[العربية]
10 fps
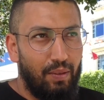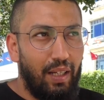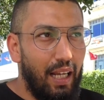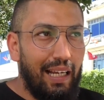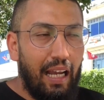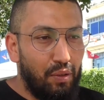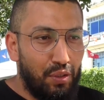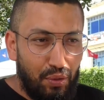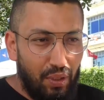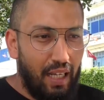والله اللي عنده
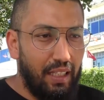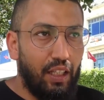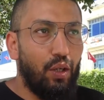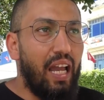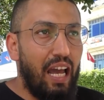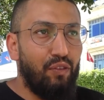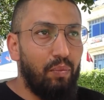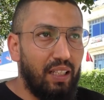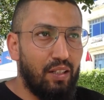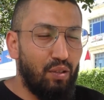شكون غاديك ويعرفوا
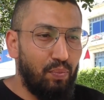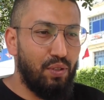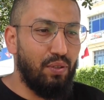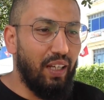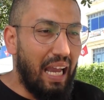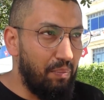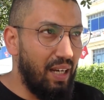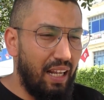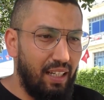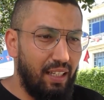معناتها 100%
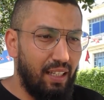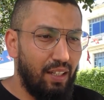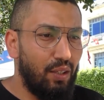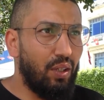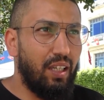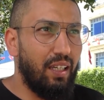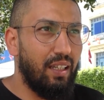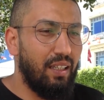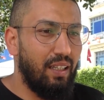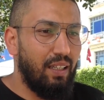يعمل عليه اوكي
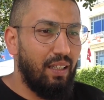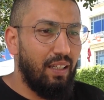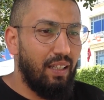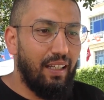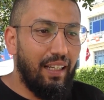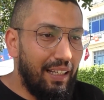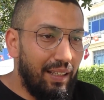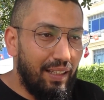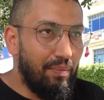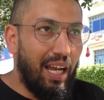
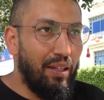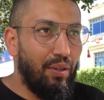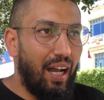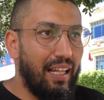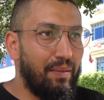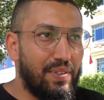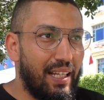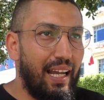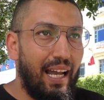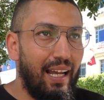اللي ما عنده حد
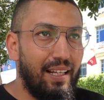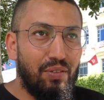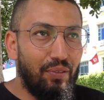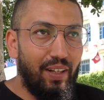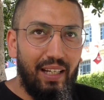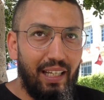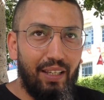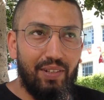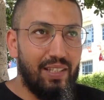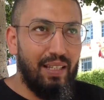بصراحه شوف لهنا
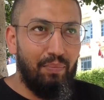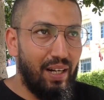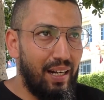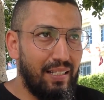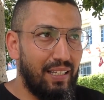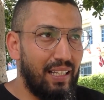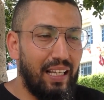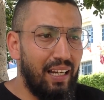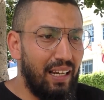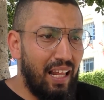كيفاش تدبر راسك
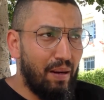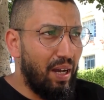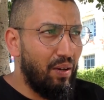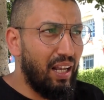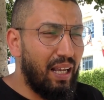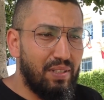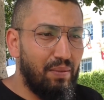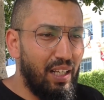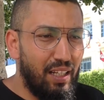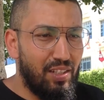كل الاربعه ولا
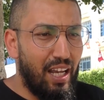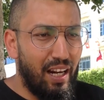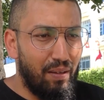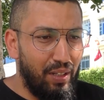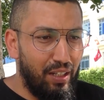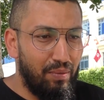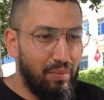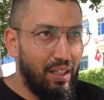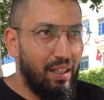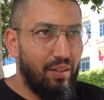خمسة ملايين الشهر شحرق
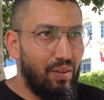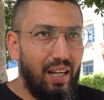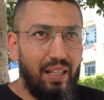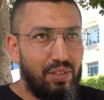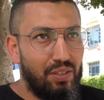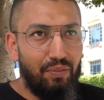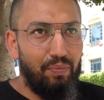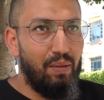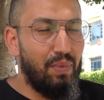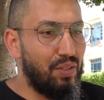والله يمشي يشوف
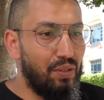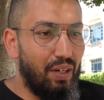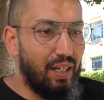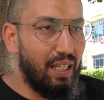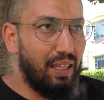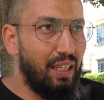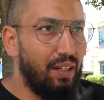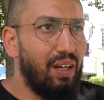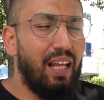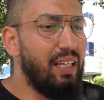بهم مشروع
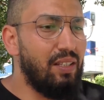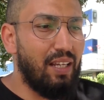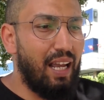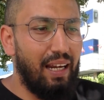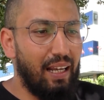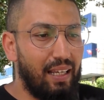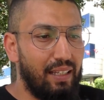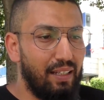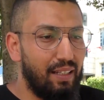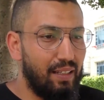كذا والله ينجح على الاخر
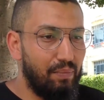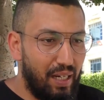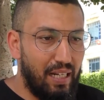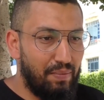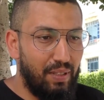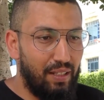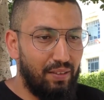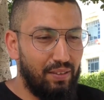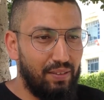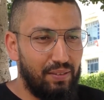بالرسمي
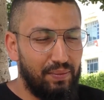يعني.